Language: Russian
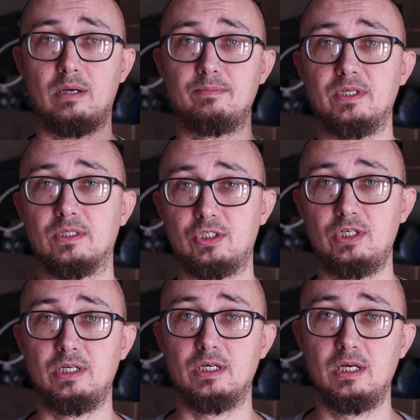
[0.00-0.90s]
там, где
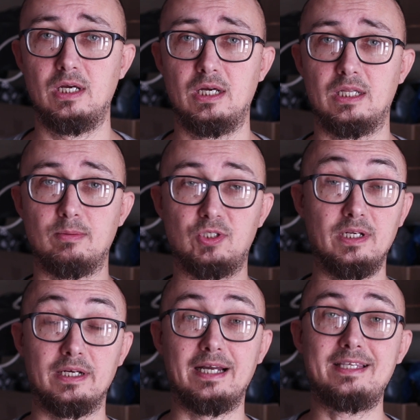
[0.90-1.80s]
шире, там
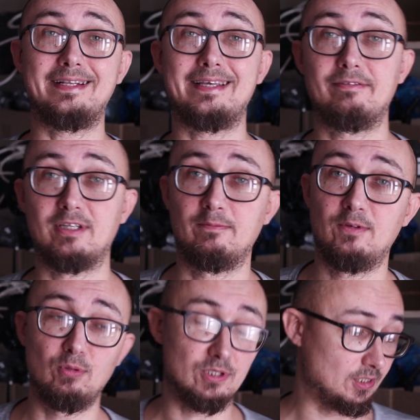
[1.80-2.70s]
шире. Хотел я в этом
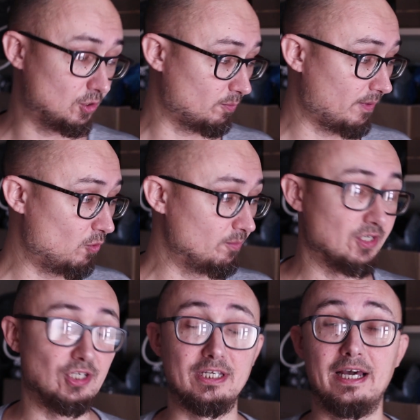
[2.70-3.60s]
видосе еще
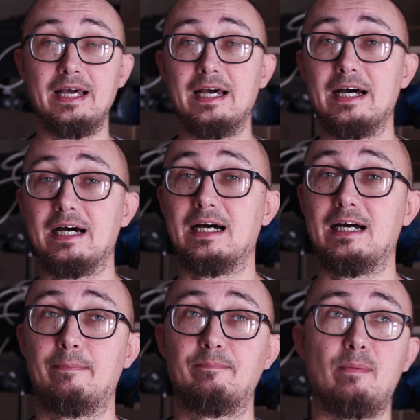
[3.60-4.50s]
поумничать
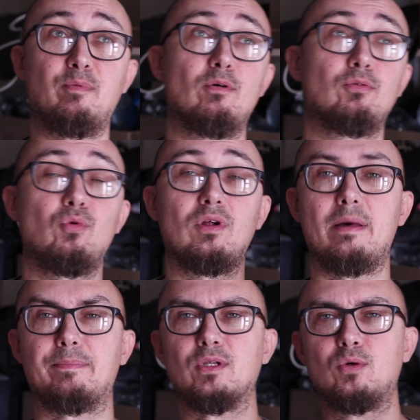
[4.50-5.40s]
а, по поводу
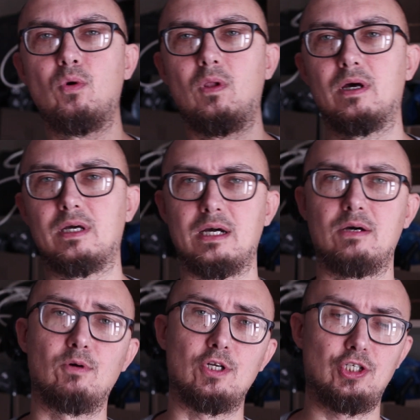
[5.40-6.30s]
угла пинхола,
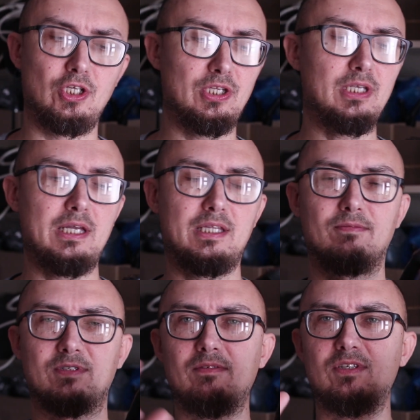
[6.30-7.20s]
как его рассчитать,
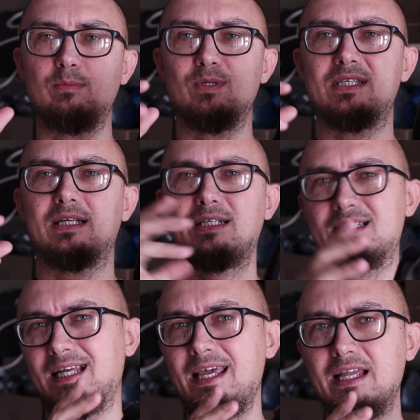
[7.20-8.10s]
там, в зависимости от
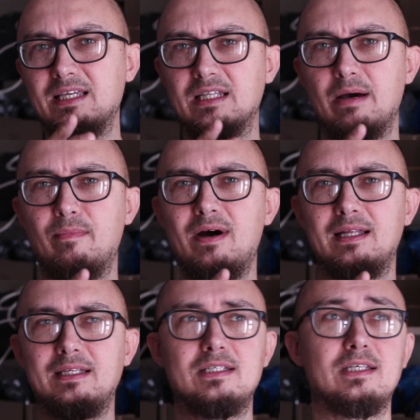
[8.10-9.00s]
расстояния до
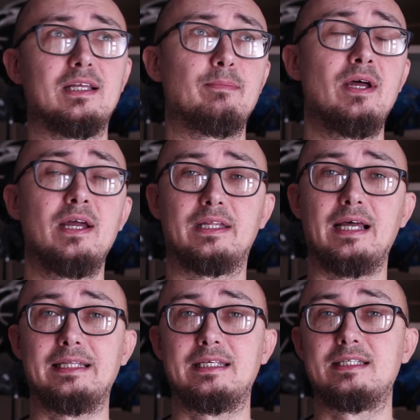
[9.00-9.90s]
матрицы, там,
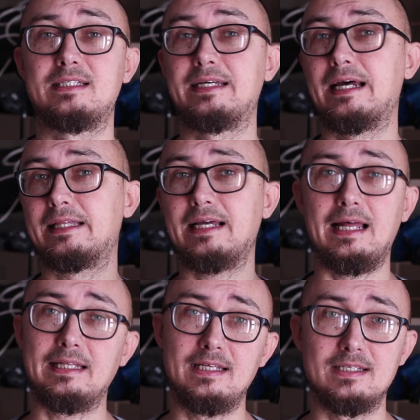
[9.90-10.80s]
тангенсы,
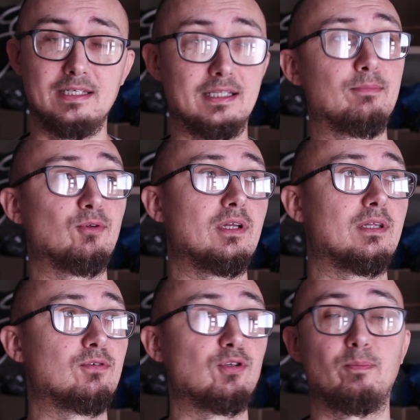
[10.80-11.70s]
котангенсы, там, вот
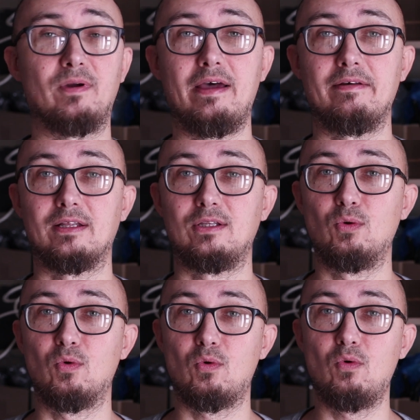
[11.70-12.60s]
это все правило
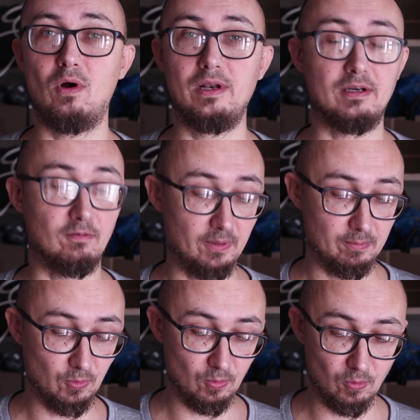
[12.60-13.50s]
треугольников,
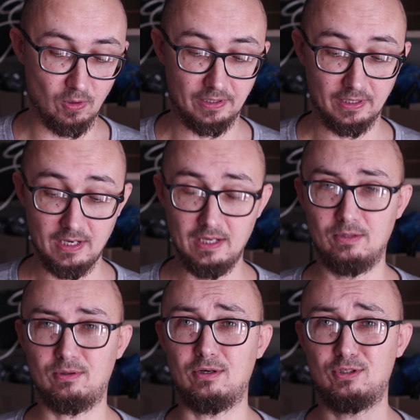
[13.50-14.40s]
прямоугольных.
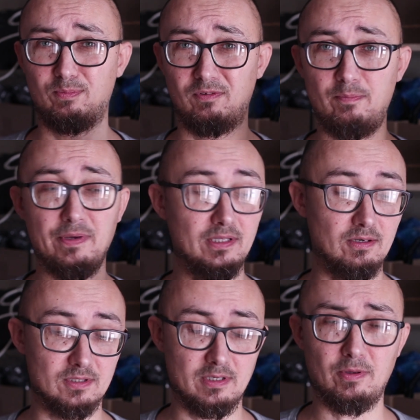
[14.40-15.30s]
Ну, короче,
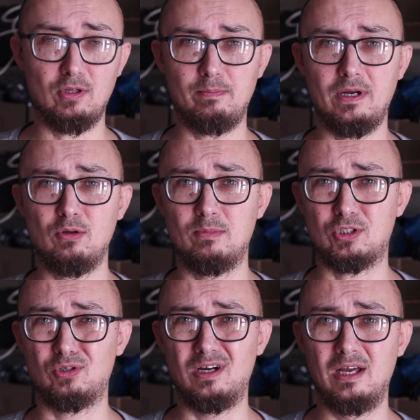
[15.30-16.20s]
повыпендриваться. А потом
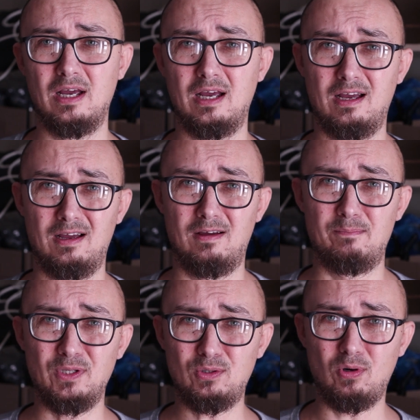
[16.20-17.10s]
подумал, что
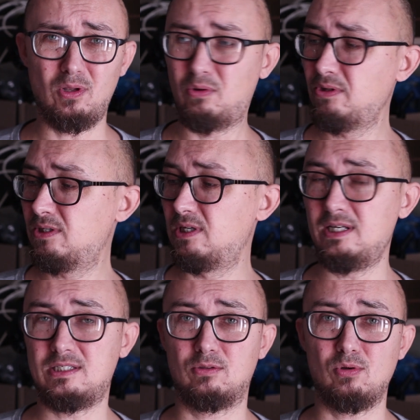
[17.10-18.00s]
Пинхол, он
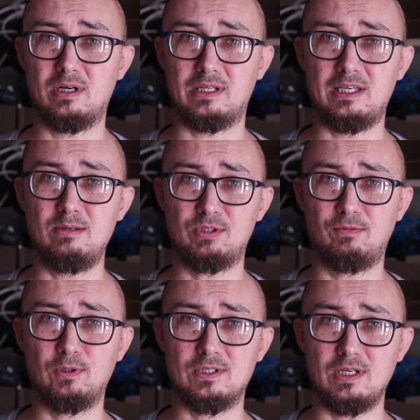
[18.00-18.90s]
интересен только таким
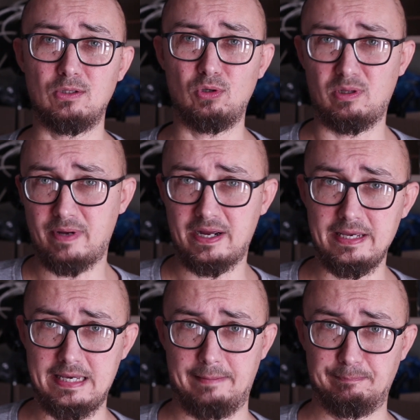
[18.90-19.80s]
же фотозадротом,
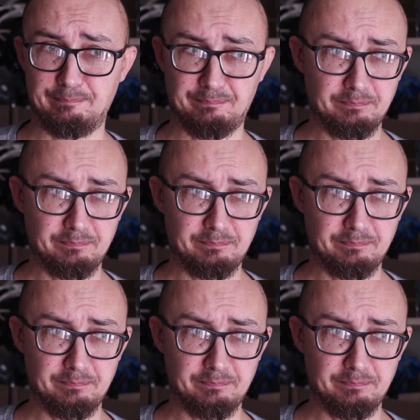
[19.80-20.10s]
как и я.